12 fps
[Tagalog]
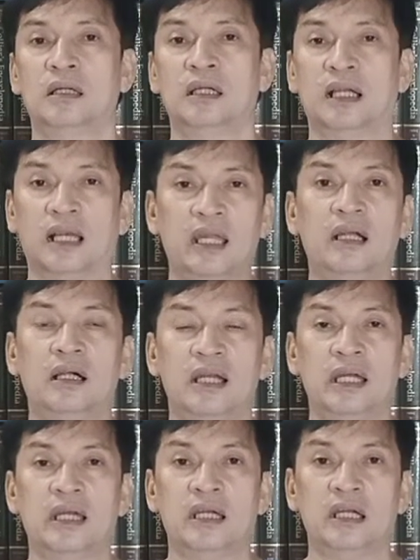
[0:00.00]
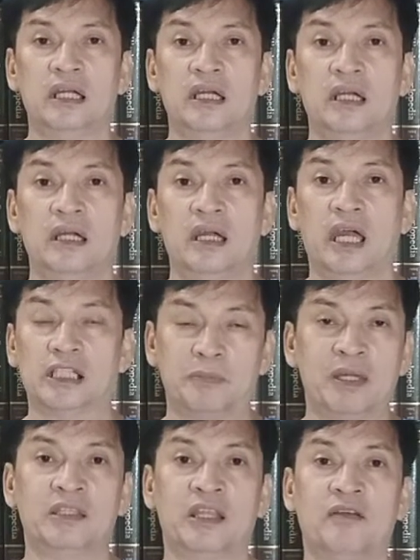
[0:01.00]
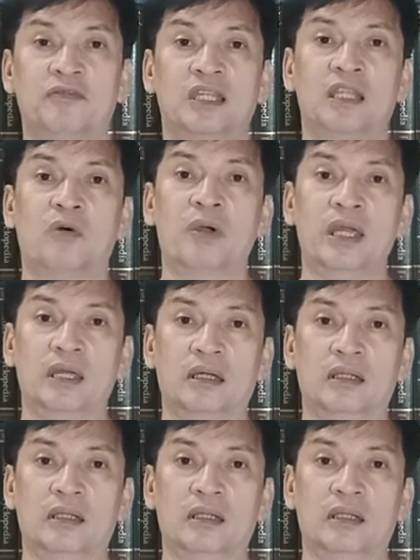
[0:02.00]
clearly has been drifted away.